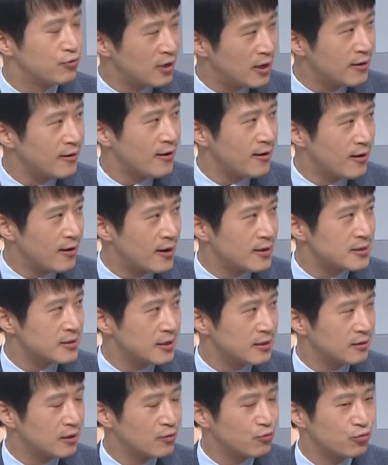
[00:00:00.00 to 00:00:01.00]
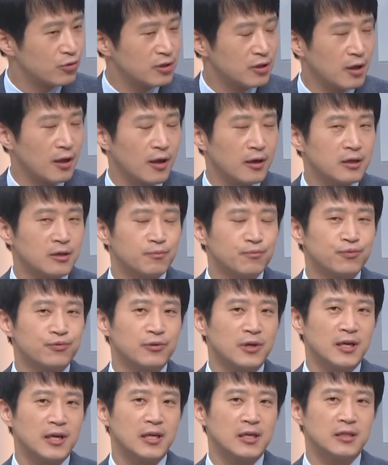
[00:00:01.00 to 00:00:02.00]
불안해하시기 때문인데 그
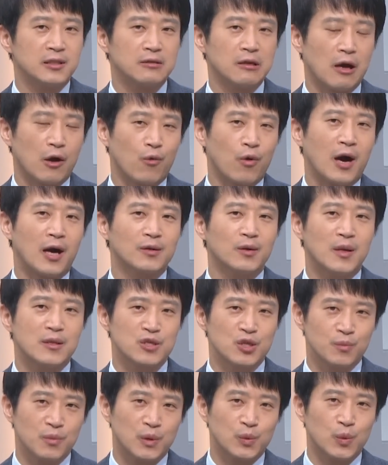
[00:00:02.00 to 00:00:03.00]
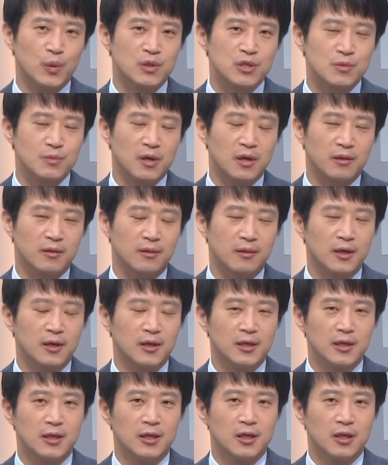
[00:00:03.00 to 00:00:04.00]
불안에는 과도한 측면도 있지만
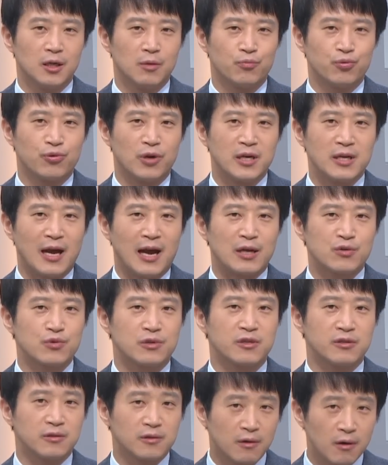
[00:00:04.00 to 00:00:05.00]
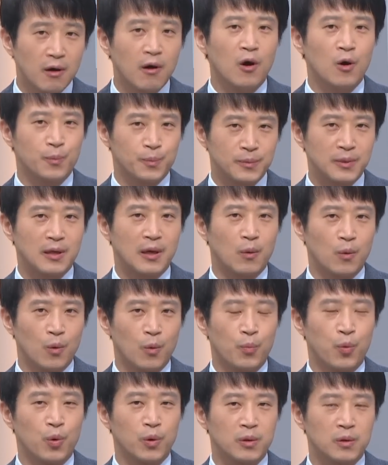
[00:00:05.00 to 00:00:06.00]
불안이 아주 근거가
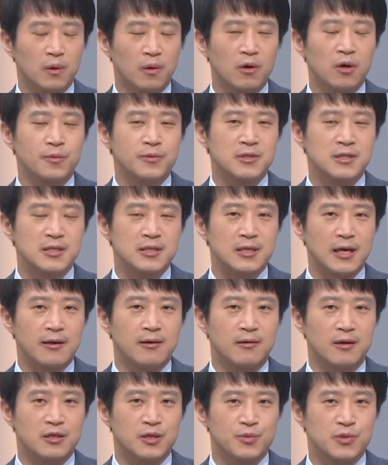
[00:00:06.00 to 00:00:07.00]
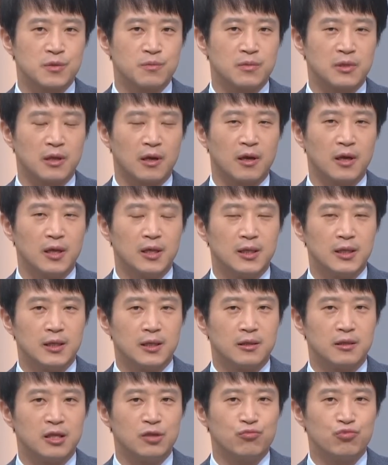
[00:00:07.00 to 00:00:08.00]
없다고 보기도 어렵지 않을까 싶습니다.
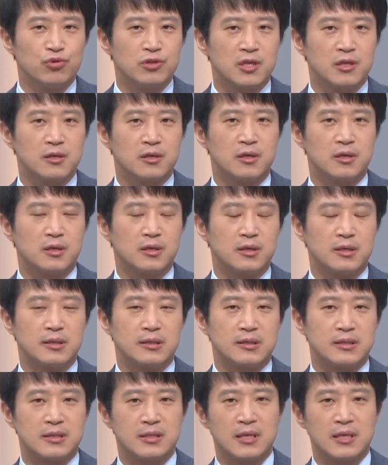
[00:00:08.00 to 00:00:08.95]
이 문제를